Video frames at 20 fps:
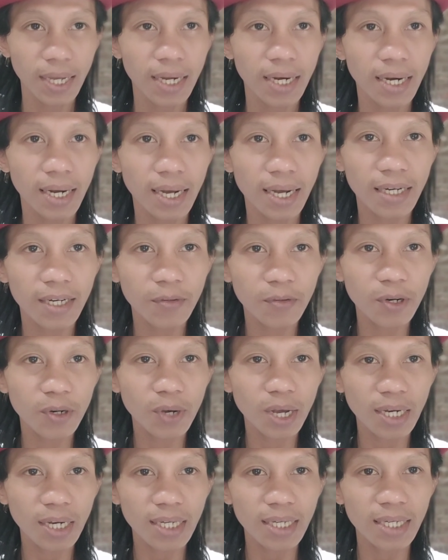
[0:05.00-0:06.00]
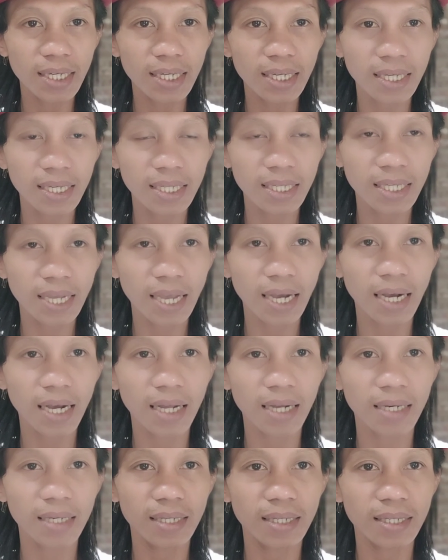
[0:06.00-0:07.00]
Nah di video kali ini saya
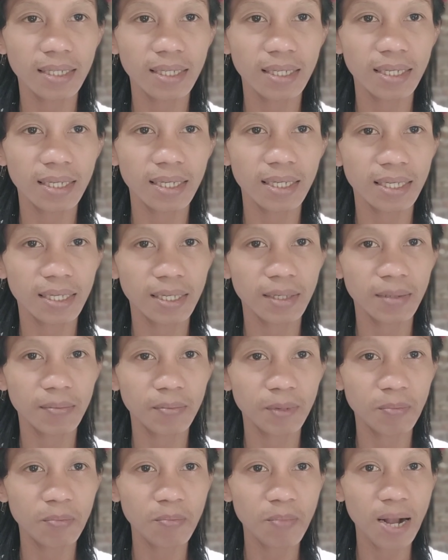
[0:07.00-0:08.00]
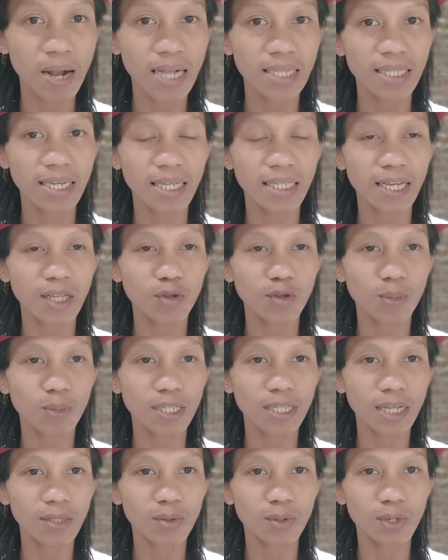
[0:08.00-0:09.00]
akan uh, membaca satu
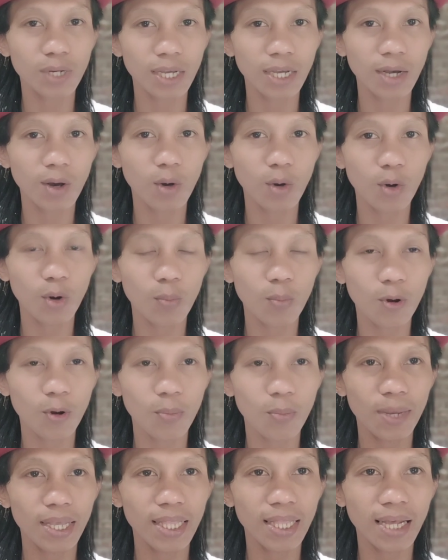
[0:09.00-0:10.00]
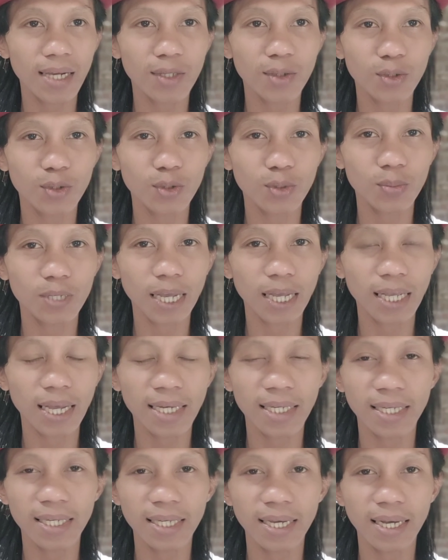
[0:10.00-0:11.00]
persatu di kolom komentar YouTube
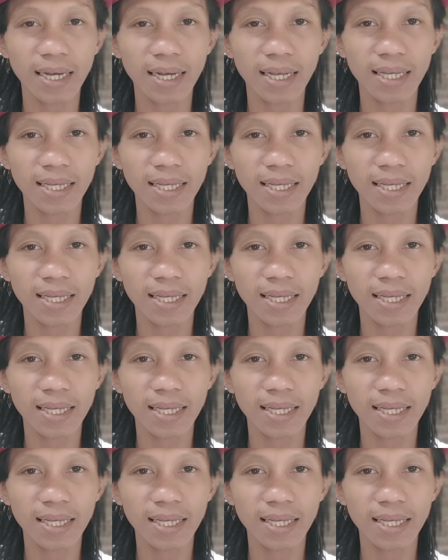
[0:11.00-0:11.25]
saya ini ya,